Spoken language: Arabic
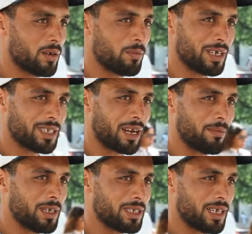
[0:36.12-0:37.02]

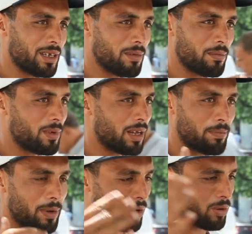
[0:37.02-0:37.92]
واحتراماتي
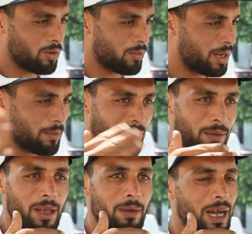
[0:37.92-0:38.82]
بار حكومنا ما على
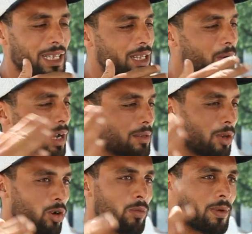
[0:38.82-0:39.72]
بالي بحتى واحد من
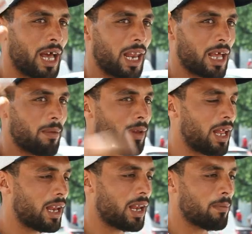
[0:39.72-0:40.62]
الحكومه من اعلى
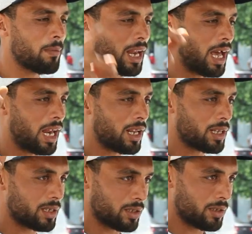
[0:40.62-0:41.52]
قمه من اعلى
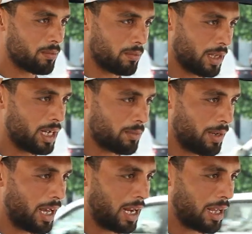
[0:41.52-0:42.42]
ريت من
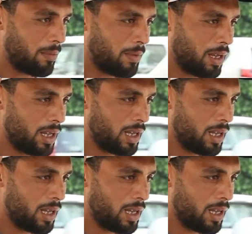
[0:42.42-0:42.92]
اعلى قمه